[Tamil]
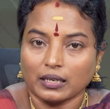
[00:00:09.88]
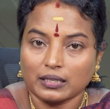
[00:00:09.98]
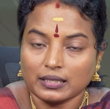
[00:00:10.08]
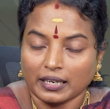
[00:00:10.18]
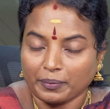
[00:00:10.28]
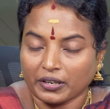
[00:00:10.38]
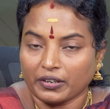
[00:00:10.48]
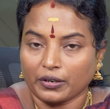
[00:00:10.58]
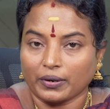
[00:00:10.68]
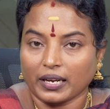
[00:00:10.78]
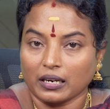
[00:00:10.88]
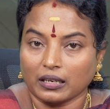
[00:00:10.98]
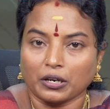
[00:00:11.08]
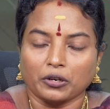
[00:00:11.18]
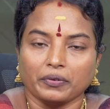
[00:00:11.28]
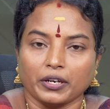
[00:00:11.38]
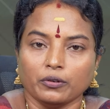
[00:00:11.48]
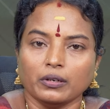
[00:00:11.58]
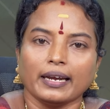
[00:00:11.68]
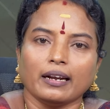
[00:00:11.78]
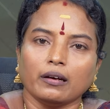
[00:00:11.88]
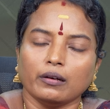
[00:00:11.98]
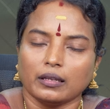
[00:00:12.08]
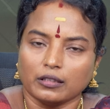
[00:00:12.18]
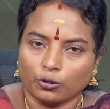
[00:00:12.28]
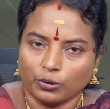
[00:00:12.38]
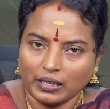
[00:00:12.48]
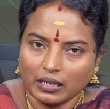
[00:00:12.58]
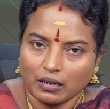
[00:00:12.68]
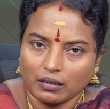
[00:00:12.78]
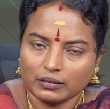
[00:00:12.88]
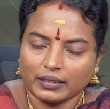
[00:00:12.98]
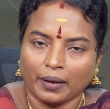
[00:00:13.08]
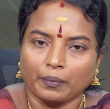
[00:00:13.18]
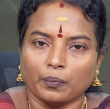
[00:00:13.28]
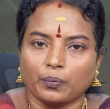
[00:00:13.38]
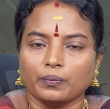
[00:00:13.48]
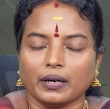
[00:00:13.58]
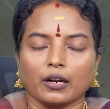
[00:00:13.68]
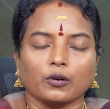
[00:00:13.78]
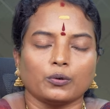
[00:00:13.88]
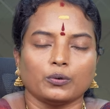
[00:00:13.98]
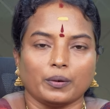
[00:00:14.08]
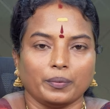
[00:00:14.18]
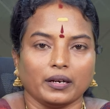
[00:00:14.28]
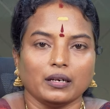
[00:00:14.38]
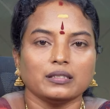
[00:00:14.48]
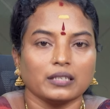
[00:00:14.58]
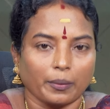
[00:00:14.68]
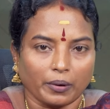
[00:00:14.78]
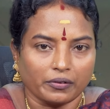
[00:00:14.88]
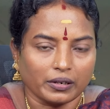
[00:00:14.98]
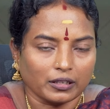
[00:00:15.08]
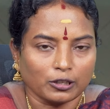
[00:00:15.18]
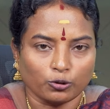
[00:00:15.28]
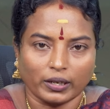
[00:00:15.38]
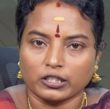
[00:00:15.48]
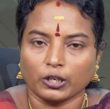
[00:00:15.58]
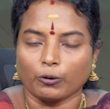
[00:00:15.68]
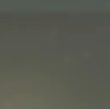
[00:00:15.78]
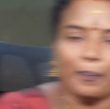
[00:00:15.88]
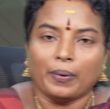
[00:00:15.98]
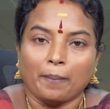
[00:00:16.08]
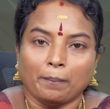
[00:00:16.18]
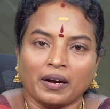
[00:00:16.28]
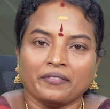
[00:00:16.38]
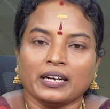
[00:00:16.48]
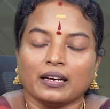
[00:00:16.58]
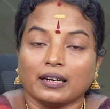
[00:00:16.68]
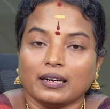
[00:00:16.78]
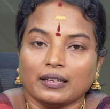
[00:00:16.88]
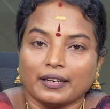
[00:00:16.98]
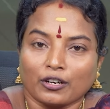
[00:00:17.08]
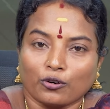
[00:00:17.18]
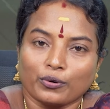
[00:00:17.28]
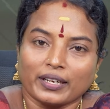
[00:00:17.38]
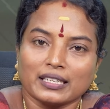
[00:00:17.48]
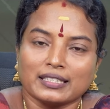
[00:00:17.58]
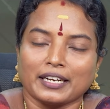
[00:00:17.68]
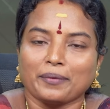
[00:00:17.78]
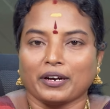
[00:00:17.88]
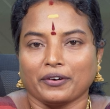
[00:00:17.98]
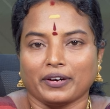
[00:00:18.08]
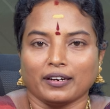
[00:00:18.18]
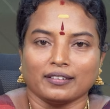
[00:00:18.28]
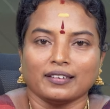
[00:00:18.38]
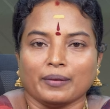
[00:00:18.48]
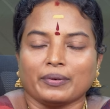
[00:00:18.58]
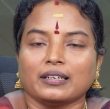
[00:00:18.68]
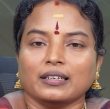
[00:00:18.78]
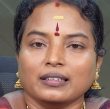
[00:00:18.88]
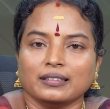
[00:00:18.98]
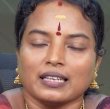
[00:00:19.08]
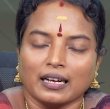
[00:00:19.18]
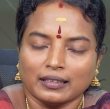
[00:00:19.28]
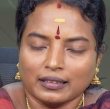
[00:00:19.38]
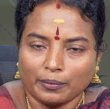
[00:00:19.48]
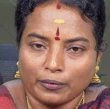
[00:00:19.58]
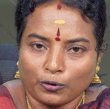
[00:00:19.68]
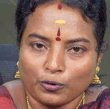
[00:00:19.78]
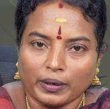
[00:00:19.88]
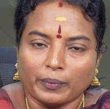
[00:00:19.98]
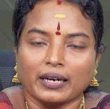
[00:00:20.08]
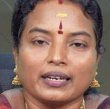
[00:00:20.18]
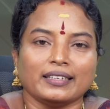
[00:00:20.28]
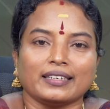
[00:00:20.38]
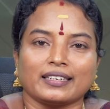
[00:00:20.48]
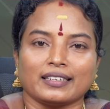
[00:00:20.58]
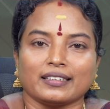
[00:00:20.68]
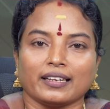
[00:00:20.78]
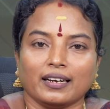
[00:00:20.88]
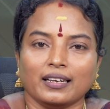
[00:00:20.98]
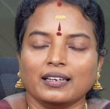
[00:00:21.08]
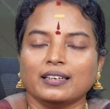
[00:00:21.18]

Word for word: அது சனி பகவானுடைய அனுகிரகம் வேணும் ஏன்னா அந்த தொழில் லாங் டைமாக நடக்கணும் அப்படின்னா சனி பகவான் தான் துணை செய்யணும் அப்போ அம்மாவின் அருகில் இருக்கக்கூடிய சனி பகவான் நமக்கு சாந்தம் ரூபமாக இருக்கிறதுனால